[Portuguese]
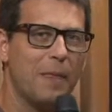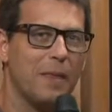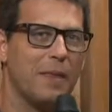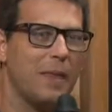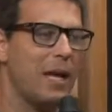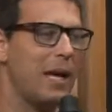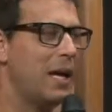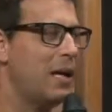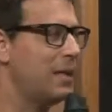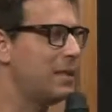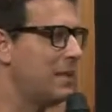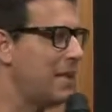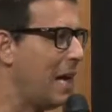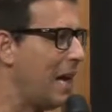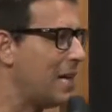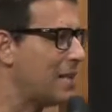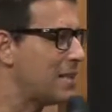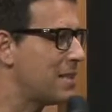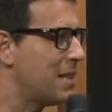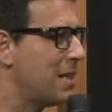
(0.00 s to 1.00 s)
né,
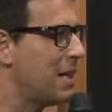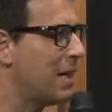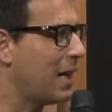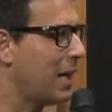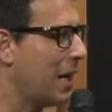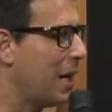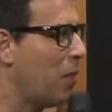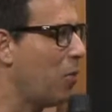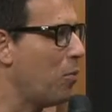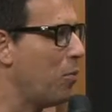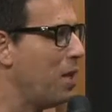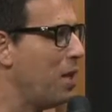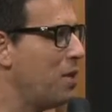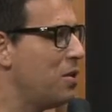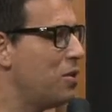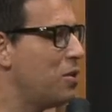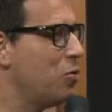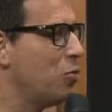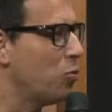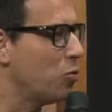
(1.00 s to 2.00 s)
nasça
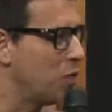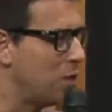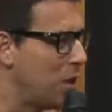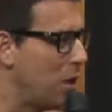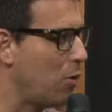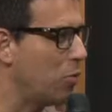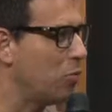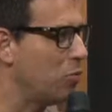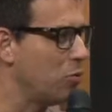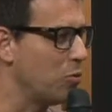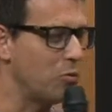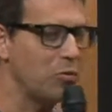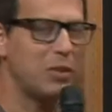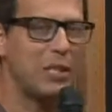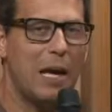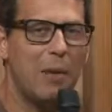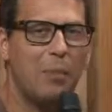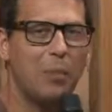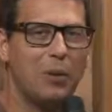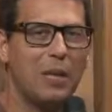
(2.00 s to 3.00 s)
realmente no, teu, no
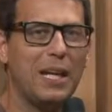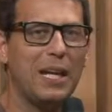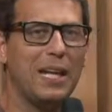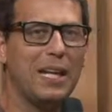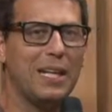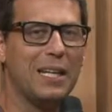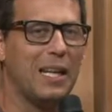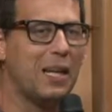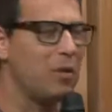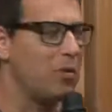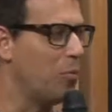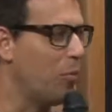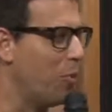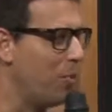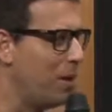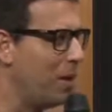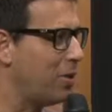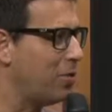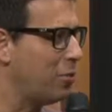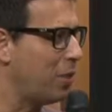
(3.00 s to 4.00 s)
tempo dele, né, no
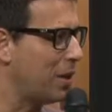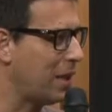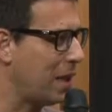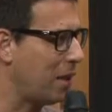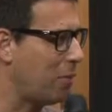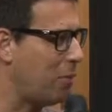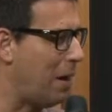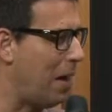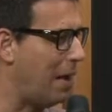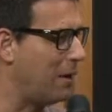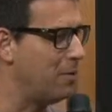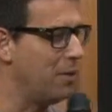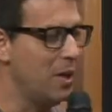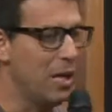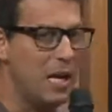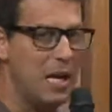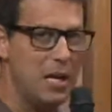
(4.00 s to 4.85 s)
momento adequado.